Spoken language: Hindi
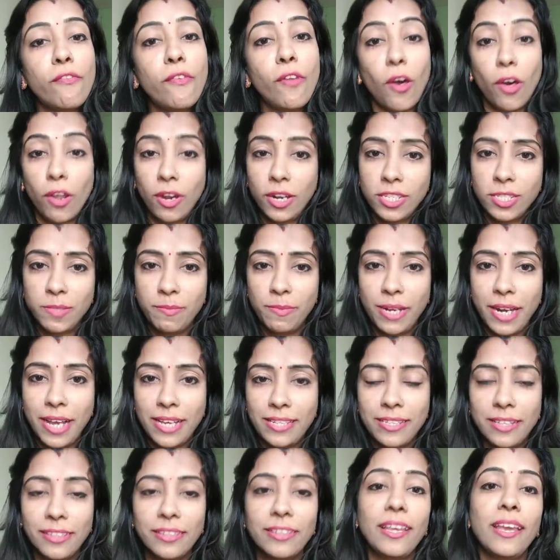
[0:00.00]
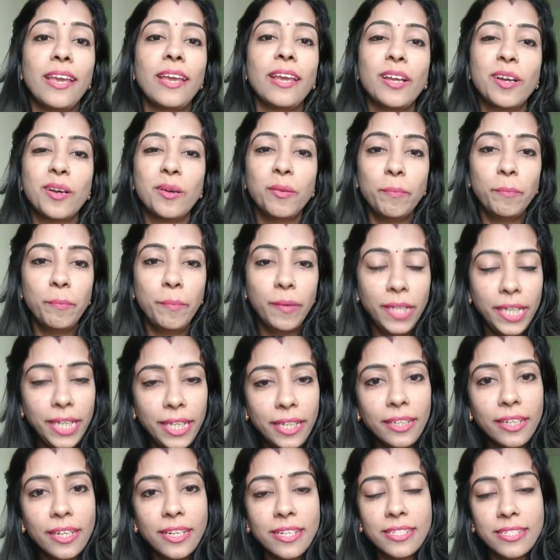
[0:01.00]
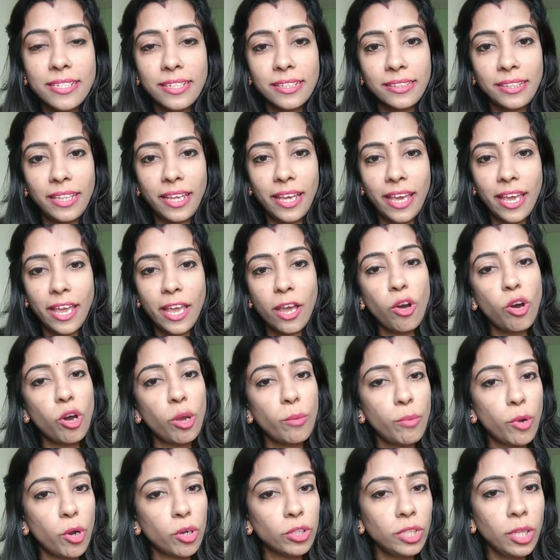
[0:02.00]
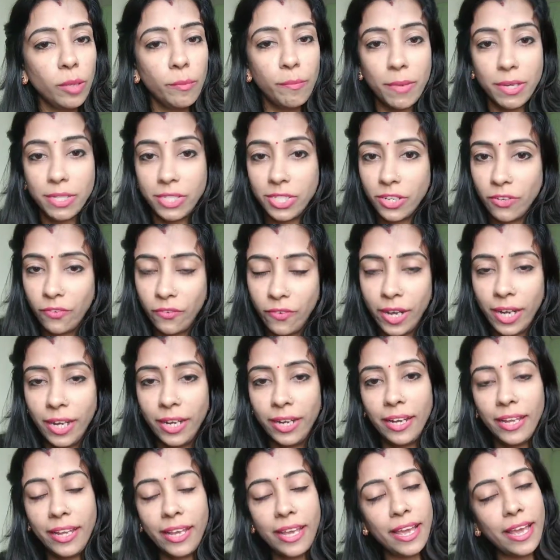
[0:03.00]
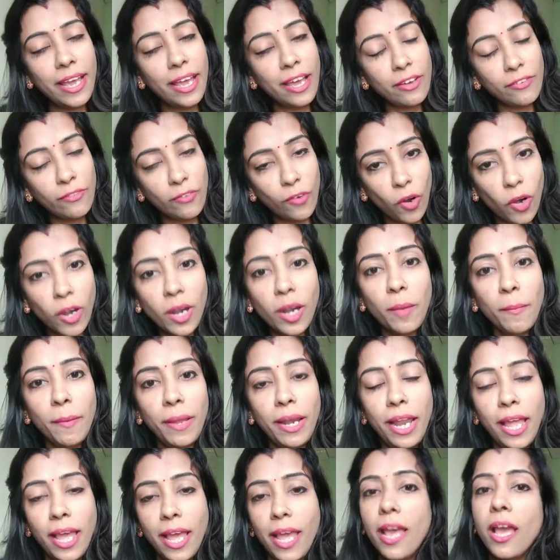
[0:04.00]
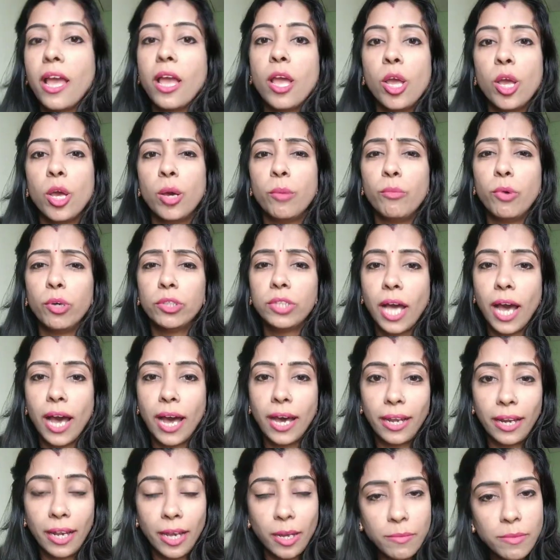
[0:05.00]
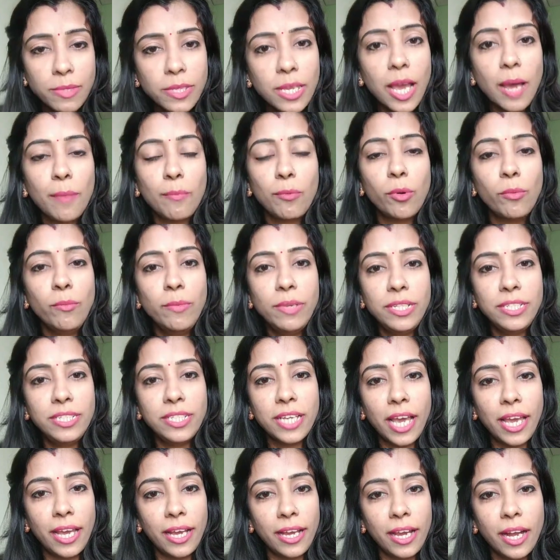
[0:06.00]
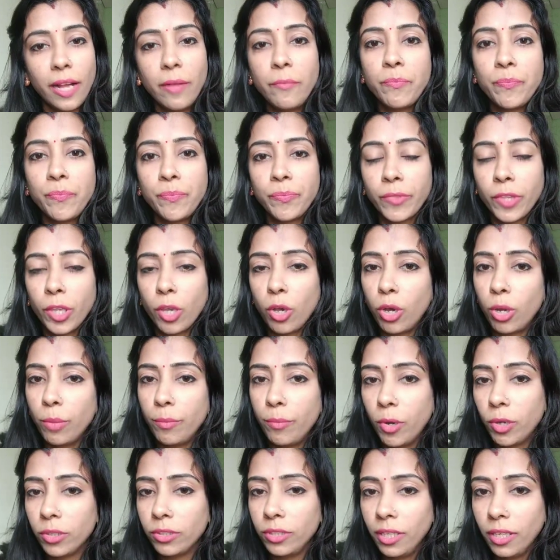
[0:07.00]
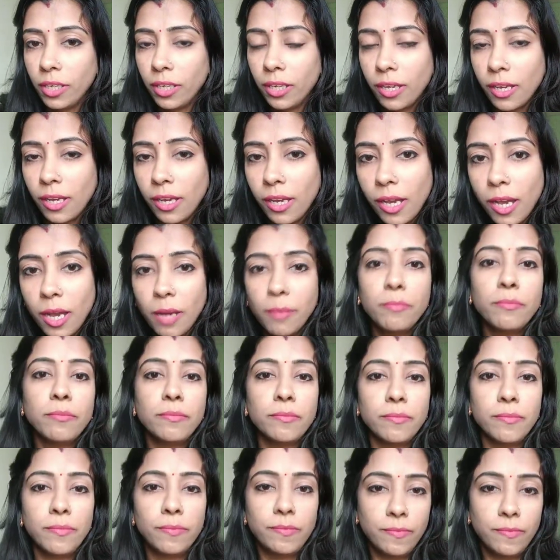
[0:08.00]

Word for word: फ्लॉलेस बना सकते हैं कंप्लीट कर सकते हैं और बहुत ही बजट फ्रेंडली है अफोर्डेबल है बहुत आराम से आपको मिल जाएगा और बहुत ही कम